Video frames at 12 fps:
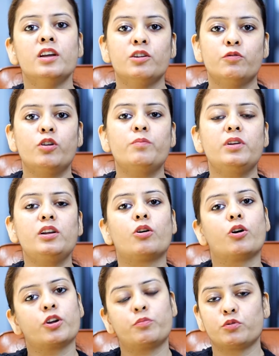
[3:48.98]
वो अपने
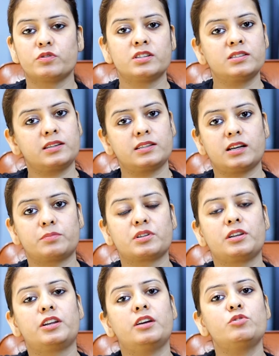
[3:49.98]
लॉ के प्रोविजंस के हिसाब से
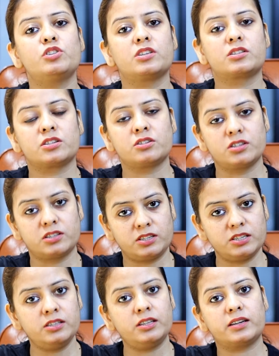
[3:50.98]
लेना है मुझे सिक्सटीन
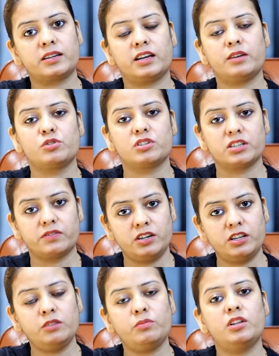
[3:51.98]
सिक्सटीन देखना है मुझे
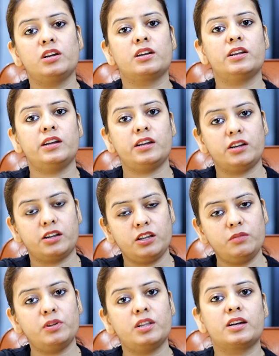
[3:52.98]
सेवनटीन भी देखना है
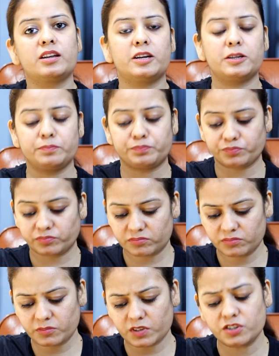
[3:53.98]
एटीन भी देखना है
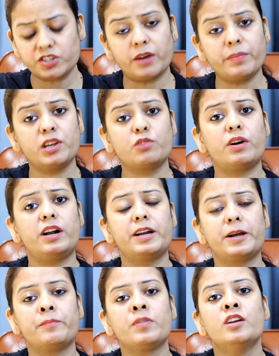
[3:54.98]
जहाँ पे रिक्वायर्ड
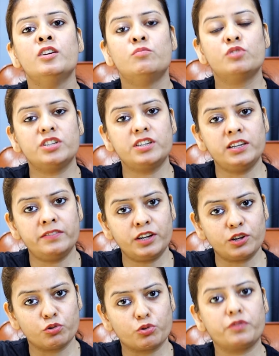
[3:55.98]
है मुझे रिलीवेंट
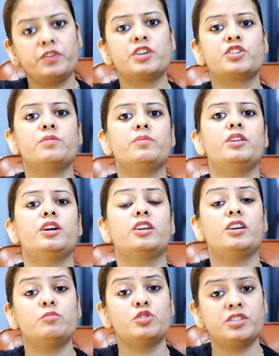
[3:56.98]
नोटिफिकेशन भी
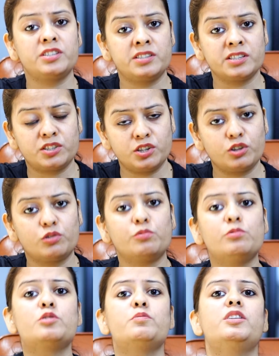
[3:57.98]
देखने हैं मुझे सी के
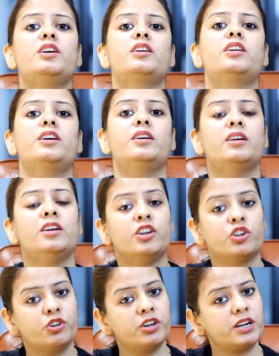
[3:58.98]
रूल्स भी देखने हैं
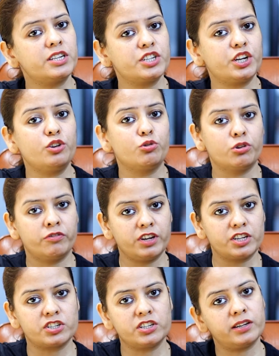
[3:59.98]
क्योंकि कई जगह
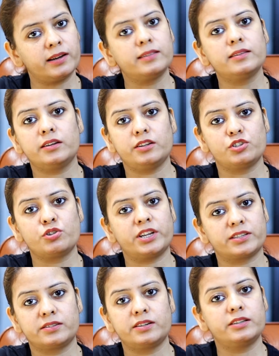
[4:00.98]
नोटिफिकेशन के अंदर ही जो
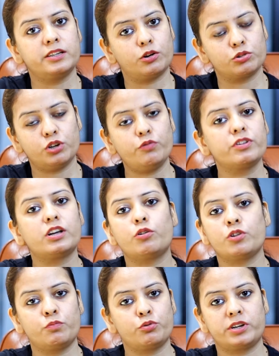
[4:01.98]
टैक्स रेट दिया होता है
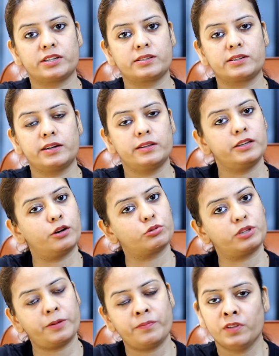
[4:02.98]
विदाउट इनपुट टैक्स रेट दिया
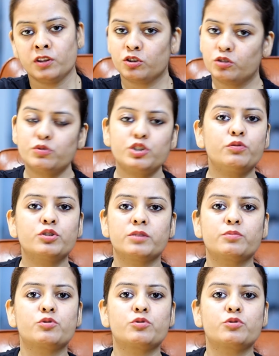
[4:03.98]
होता है तो मुझे वो सब